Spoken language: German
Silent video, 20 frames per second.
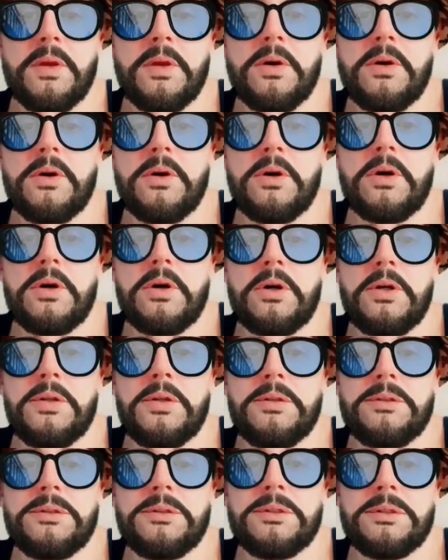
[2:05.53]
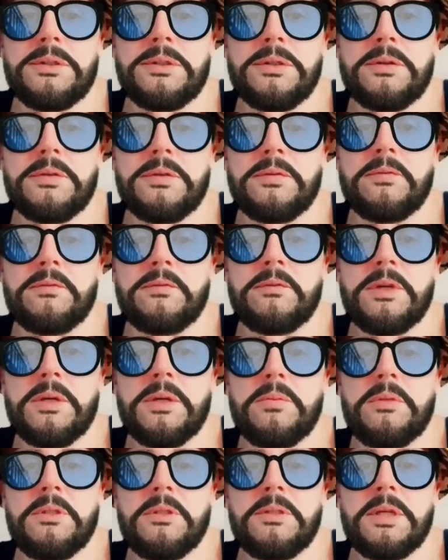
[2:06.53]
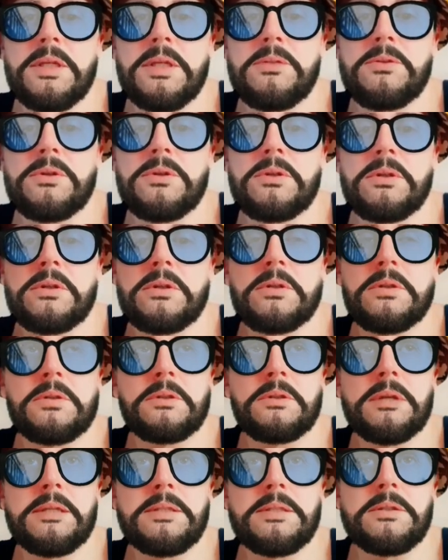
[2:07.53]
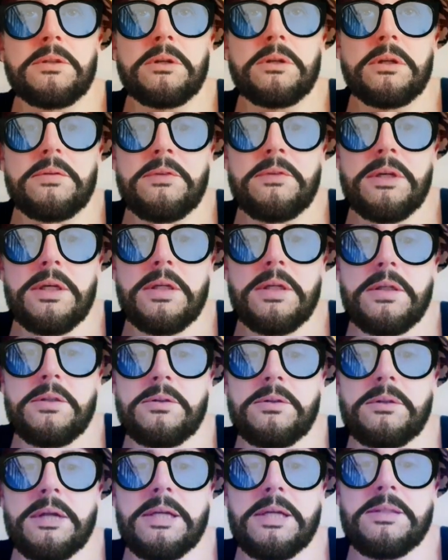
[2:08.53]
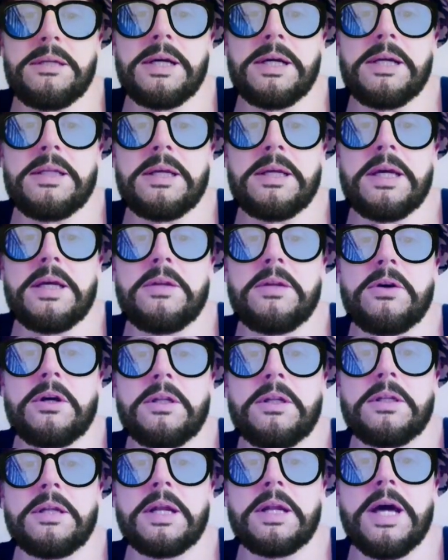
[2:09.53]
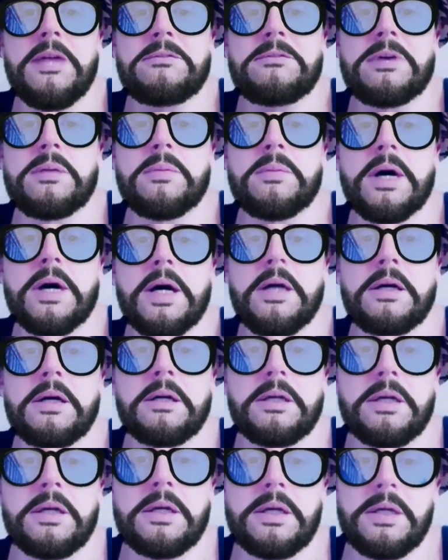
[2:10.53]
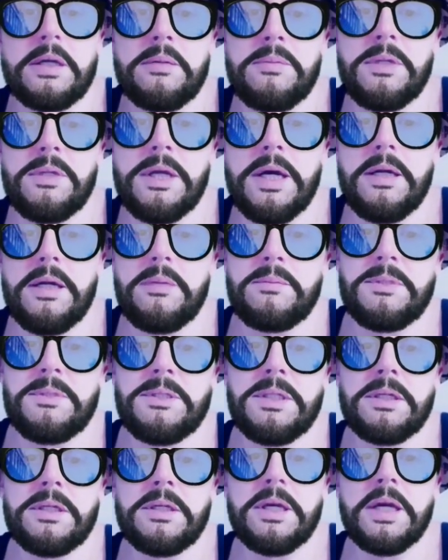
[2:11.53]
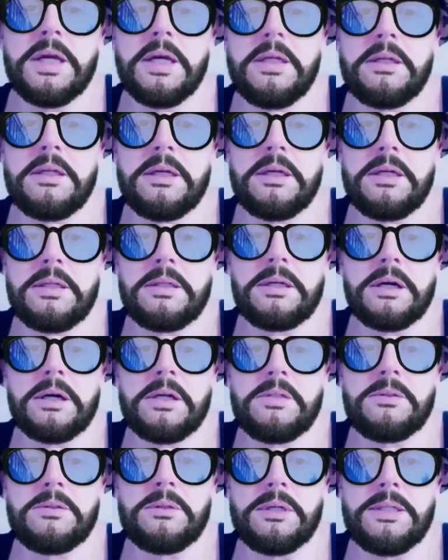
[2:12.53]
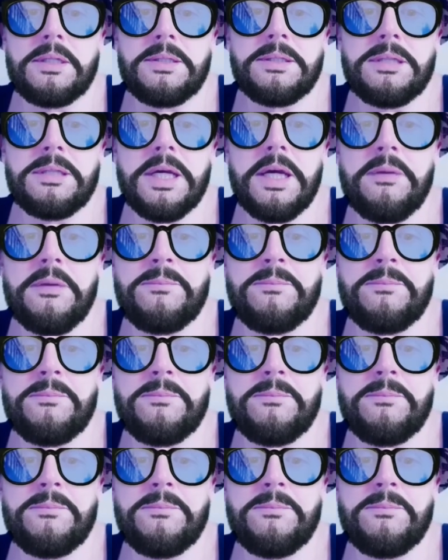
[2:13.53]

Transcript: Und wir müssen jetzt gucken, dass es irgendwie in Richtung Klassenerhalt geht. Heute den Anfang machen mit einem Sieg gegen den Karlsruher SC.